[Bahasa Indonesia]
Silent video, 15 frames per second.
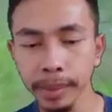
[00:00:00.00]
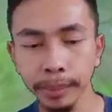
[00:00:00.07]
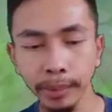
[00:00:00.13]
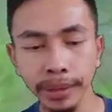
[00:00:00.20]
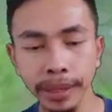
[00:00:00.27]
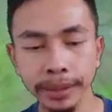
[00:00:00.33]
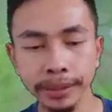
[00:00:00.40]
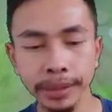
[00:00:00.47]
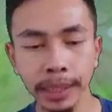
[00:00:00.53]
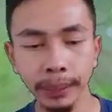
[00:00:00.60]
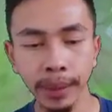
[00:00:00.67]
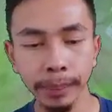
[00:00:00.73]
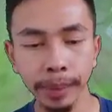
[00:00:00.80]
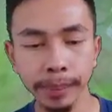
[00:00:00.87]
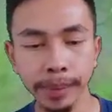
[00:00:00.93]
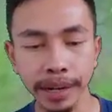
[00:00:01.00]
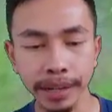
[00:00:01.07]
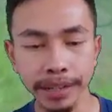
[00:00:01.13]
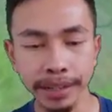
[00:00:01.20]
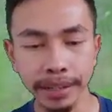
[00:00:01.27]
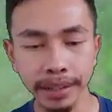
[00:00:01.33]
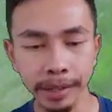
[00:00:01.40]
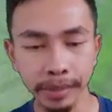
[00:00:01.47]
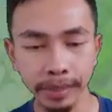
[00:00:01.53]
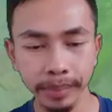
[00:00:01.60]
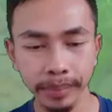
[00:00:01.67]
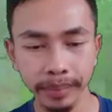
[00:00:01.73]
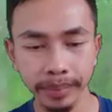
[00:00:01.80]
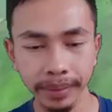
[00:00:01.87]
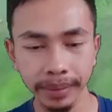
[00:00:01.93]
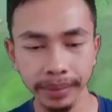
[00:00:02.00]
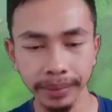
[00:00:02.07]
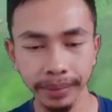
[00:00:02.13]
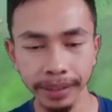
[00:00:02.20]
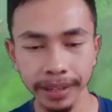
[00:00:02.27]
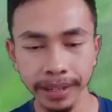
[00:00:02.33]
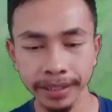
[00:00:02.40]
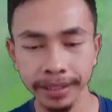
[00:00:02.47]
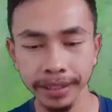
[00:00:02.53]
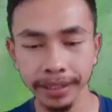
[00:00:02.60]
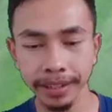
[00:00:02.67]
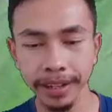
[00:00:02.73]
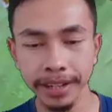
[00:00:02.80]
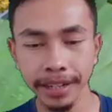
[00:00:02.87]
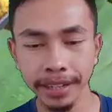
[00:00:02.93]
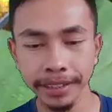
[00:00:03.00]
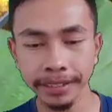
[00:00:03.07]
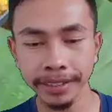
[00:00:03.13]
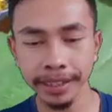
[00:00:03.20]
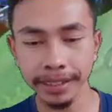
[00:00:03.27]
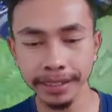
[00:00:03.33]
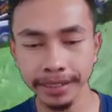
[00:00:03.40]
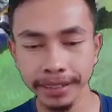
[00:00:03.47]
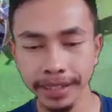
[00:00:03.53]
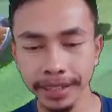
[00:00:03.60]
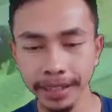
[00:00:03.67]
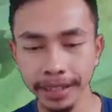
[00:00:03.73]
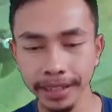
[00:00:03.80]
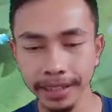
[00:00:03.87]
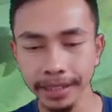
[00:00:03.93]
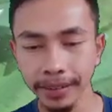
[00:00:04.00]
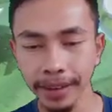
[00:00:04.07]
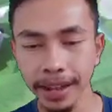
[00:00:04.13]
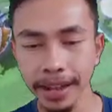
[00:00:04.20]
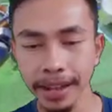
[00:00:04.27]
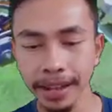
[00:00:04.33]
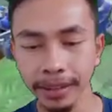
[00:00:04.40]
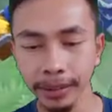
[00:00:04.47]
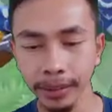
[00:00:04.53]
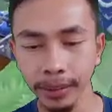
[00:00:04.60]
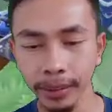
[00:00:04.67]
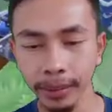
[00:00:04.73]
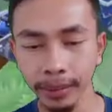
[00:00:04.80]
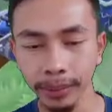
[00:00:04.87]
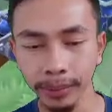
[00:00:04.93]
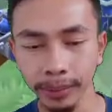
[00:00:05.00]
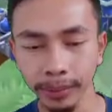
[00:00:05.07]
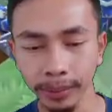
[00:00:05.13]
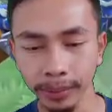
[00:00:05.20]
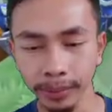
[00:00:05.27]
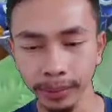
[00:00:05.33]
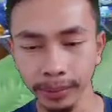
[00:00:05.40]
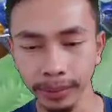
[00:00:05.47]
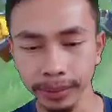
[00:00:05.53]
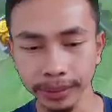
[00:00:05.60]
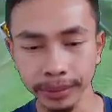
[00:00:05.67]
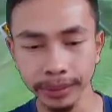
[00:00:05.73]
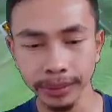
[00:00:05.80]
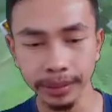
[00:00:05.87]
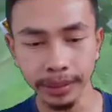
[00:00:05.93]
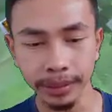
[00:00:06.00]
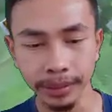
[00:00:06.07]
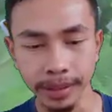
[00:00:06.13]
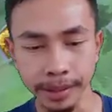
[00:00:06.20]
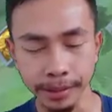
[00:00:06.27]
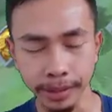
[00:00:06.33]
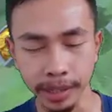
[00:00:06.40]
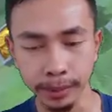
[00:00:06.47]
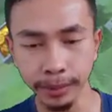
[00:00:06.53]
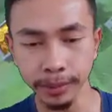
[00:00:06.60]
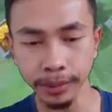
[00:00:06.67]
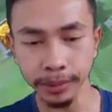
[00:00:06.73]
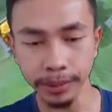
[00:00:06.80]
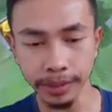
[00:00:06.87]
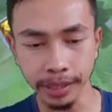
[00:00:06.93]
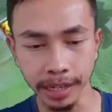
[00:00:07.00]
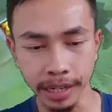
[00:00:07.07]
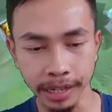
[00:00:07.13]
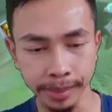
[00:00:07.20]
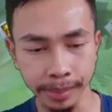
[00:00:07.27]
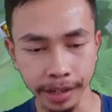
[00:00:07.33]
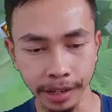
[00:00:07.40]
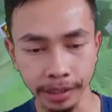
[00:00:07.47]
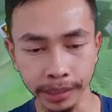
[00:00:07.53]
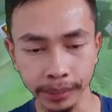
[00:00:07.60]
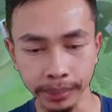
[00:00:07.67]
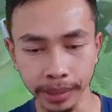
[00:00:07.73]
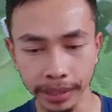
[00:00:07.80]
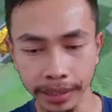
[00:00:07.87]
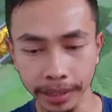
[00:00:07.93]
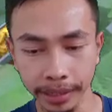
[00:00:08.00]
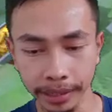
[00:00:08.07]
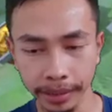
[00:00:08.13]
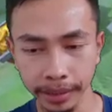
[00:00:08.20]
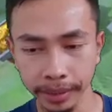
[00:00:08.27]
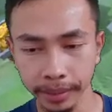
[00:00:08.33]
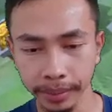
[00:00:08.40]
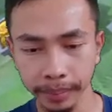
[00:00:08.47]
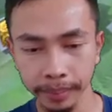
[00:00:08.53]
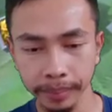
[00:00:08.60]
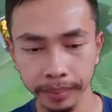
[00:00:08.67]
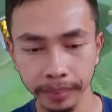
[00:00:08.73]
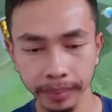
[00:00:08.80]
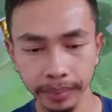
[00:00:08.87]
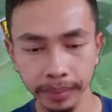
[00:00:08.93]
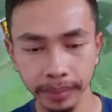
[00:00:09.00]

Dia mempunyai jiwa pemberani ya. Oke, okay, dikit lagi dia ikan is Dikit lagi. Ah, no, no, no, no, no, no. Dia sudah mundur ya, mendekati turret.